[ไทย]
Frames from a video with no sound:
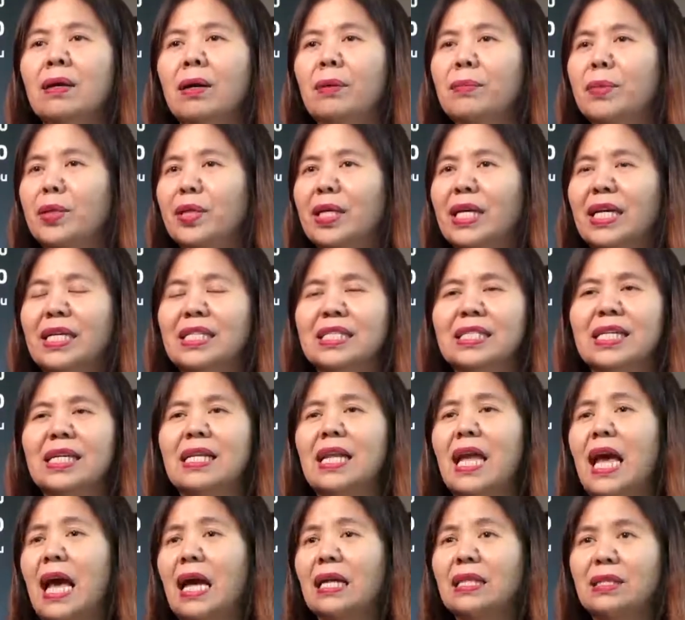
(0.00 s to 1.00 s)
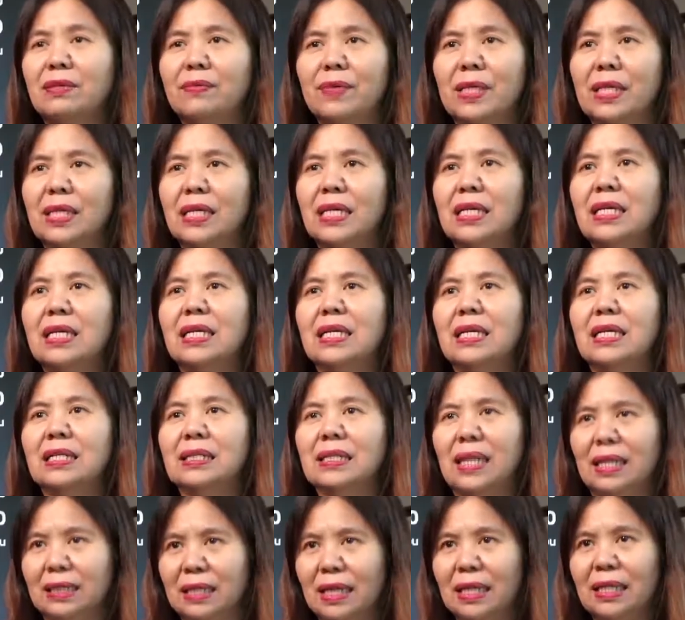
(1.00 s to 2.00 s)
communication และ activity
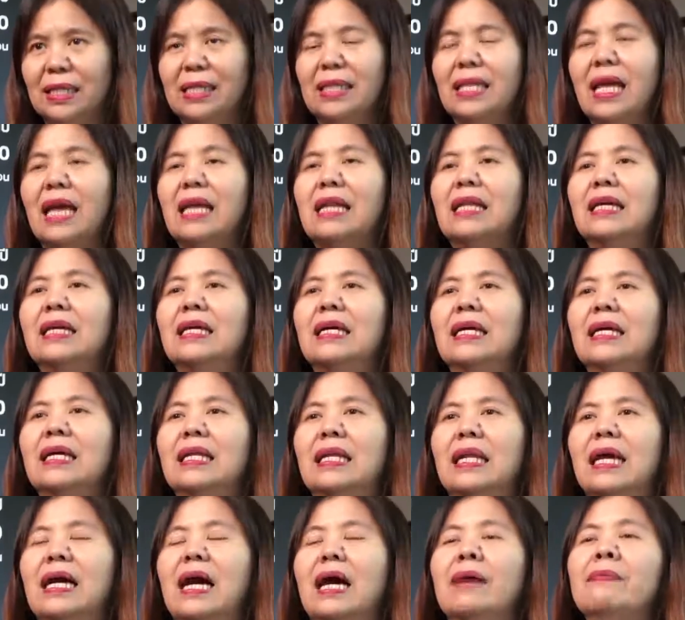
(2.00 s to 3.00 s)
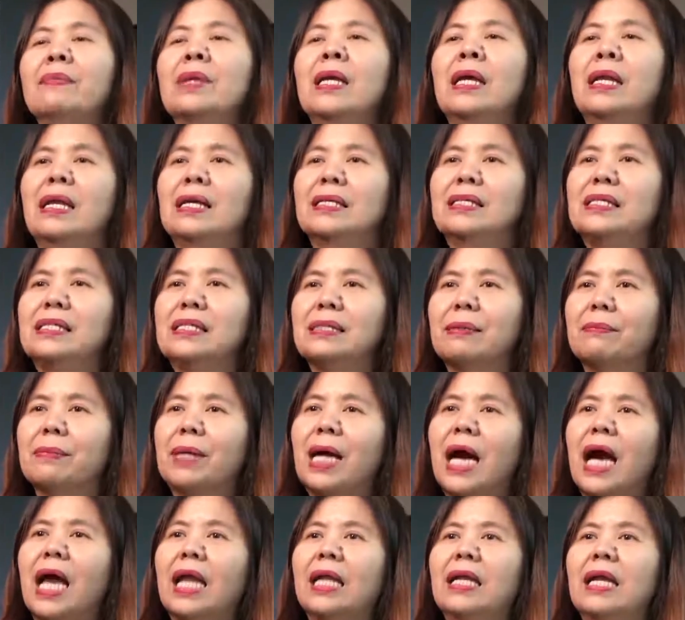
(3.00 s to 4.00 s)
จากทางนี้ได้เลยนะคะและที่
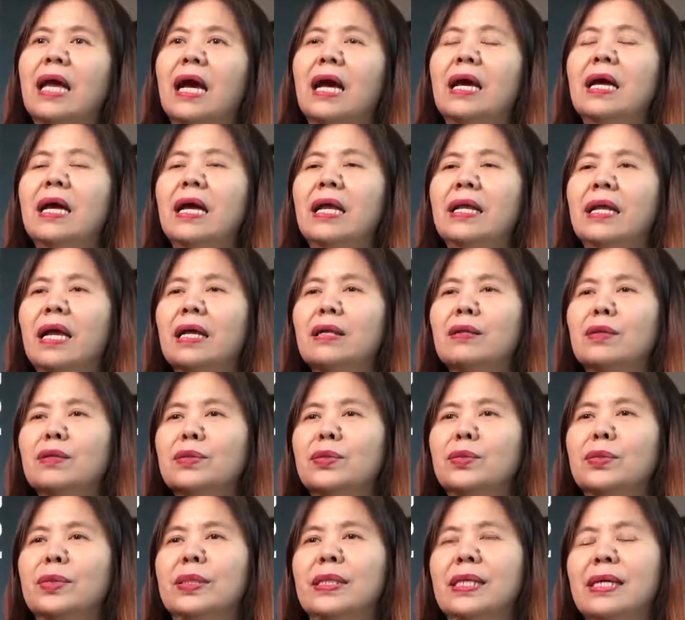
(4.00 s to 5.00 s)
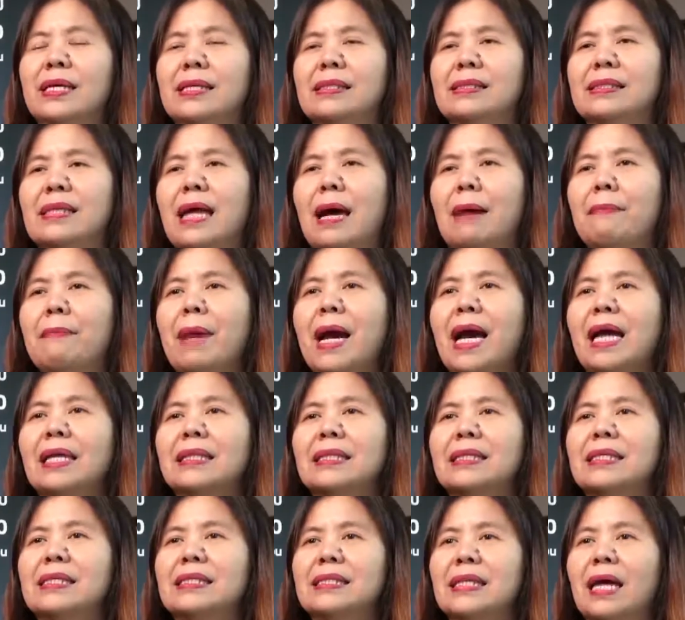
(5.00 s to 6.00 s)
สำคัญเนี่ยนักลงทุนเนี่ยสามารถ
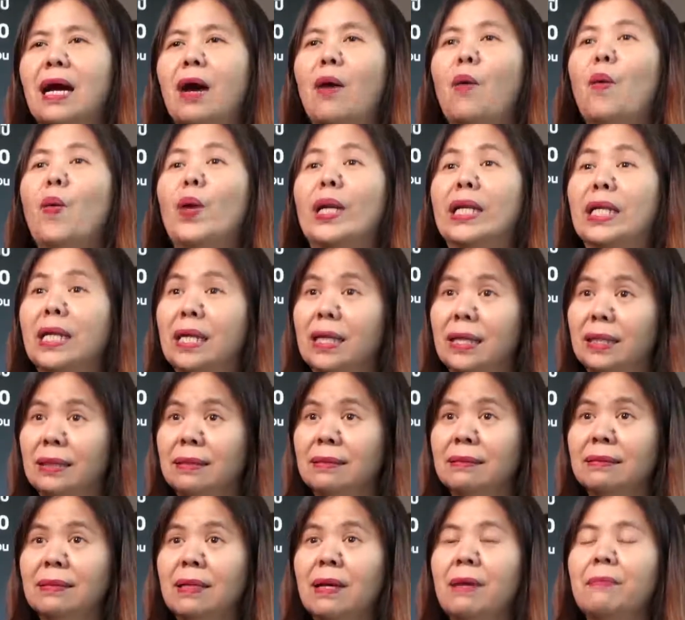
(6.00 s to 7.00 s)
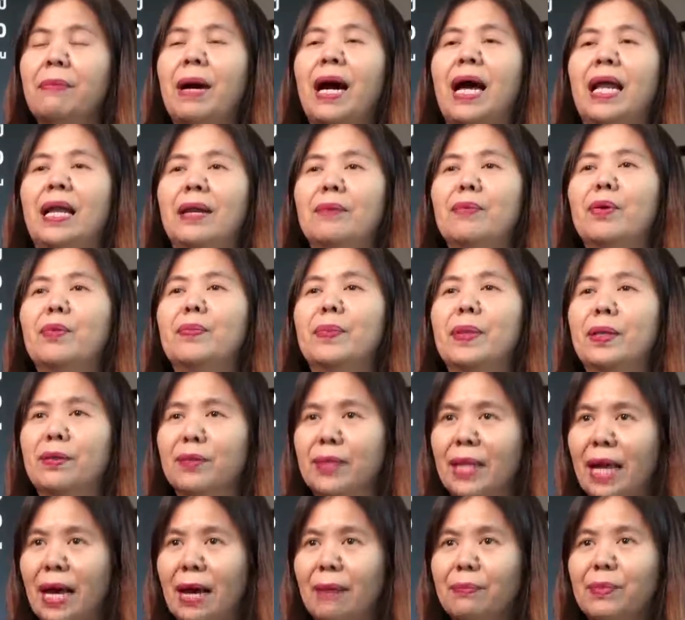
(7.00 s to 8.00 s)
ที่จะโอนเงินผ่านระบบเรีย
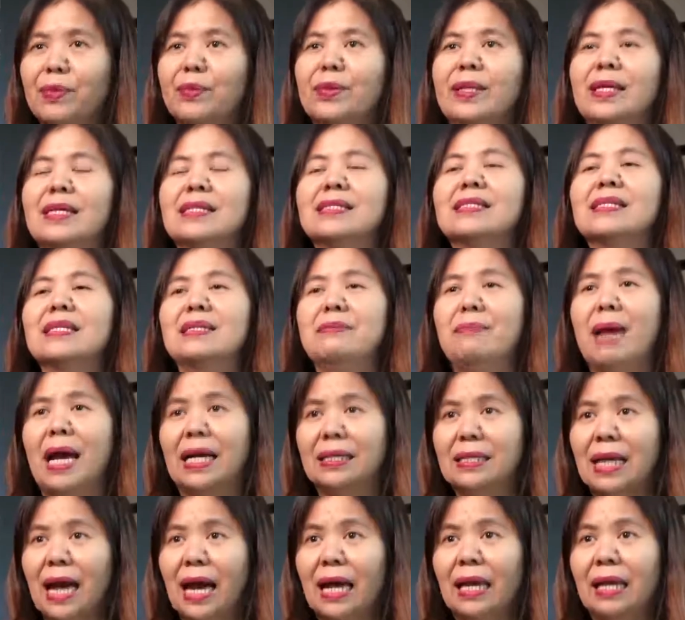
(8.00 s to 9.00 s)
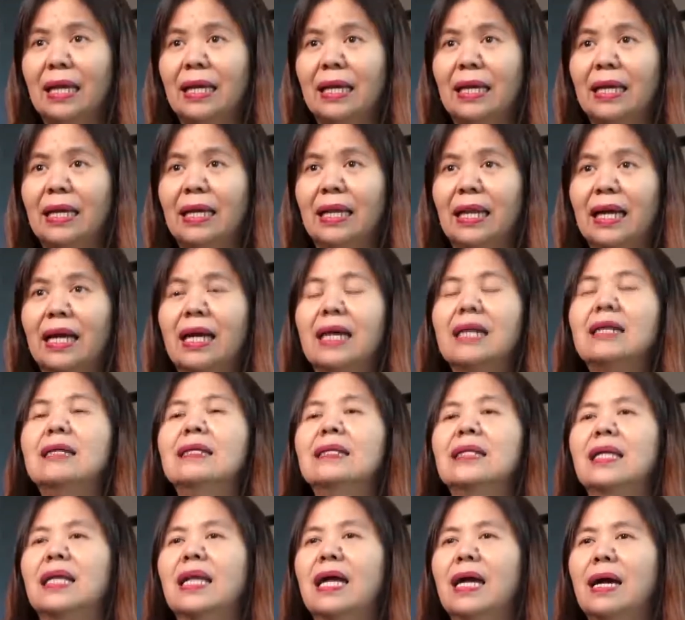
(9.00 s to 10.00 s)
ลไทม์ตรงนี้4แบงก์ใหญ่นะคะ
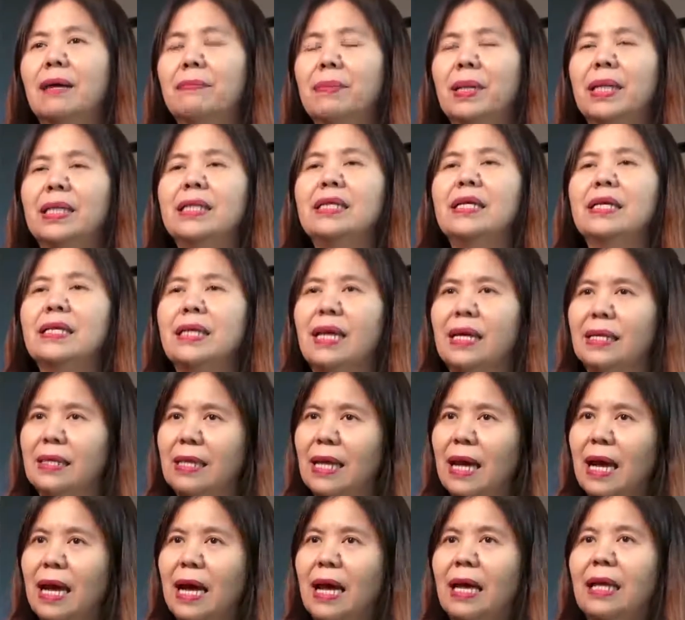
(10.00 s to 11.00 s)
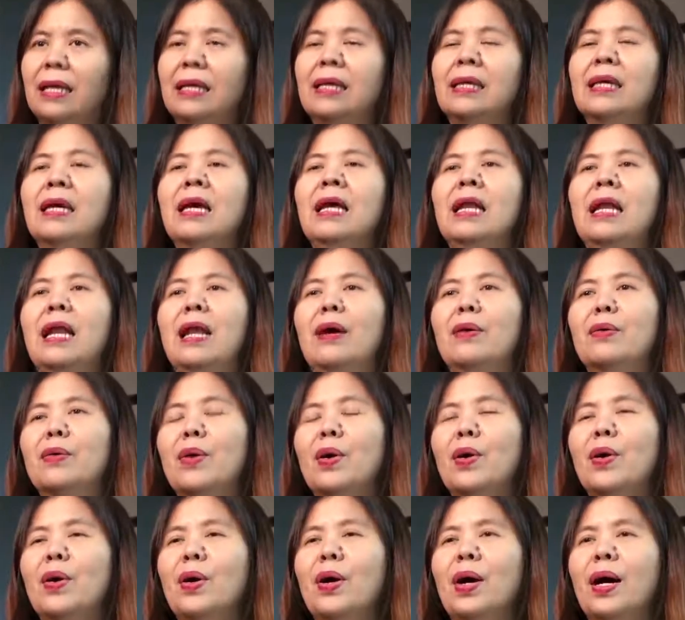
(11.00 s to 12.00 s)
ธนาคารพาณิชย์ใหญ่ๆได้แล้ว
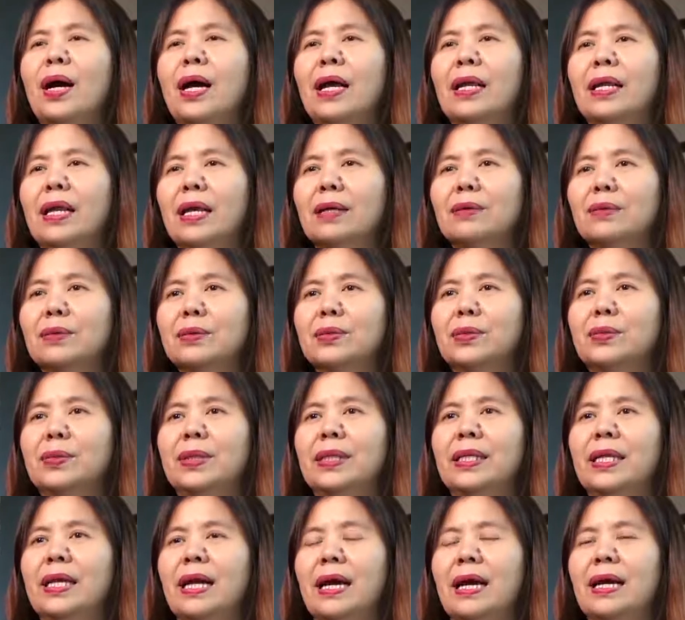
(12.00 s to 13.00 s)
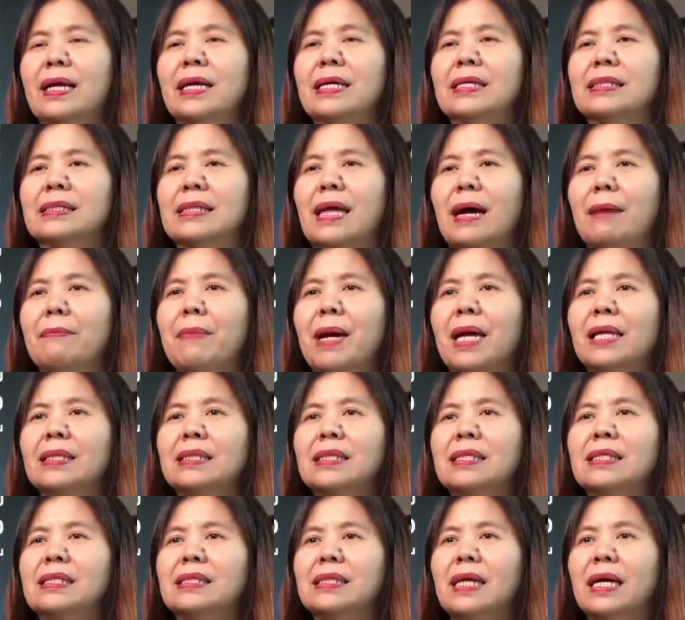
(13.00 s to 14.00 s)
ก็นักลงทุนเนี่ยสามารถ
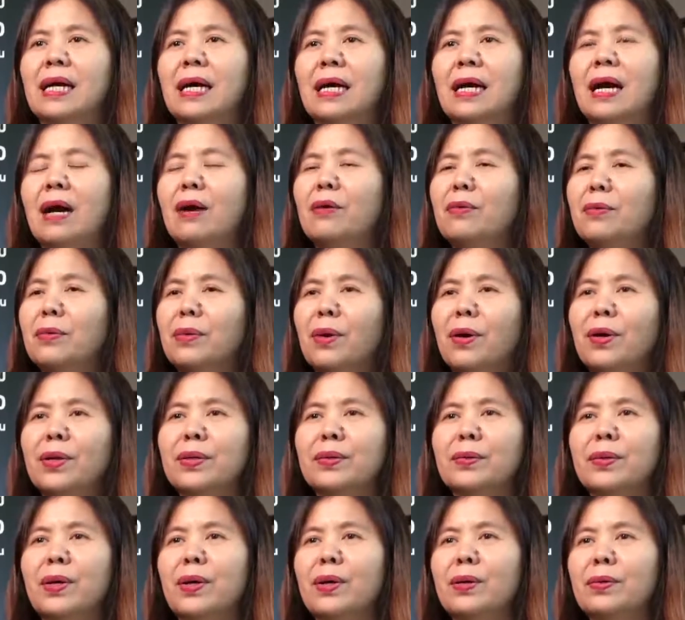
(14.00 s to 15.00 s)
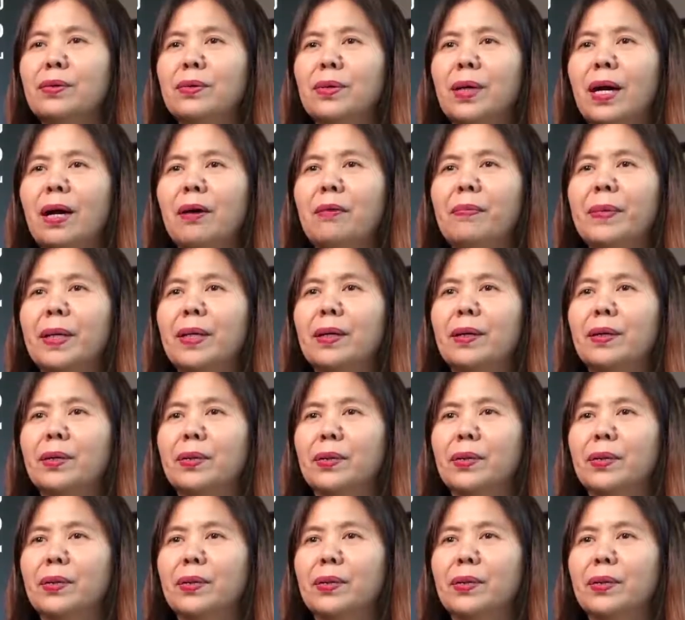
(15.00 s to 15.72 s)
ที่จะเข้าไป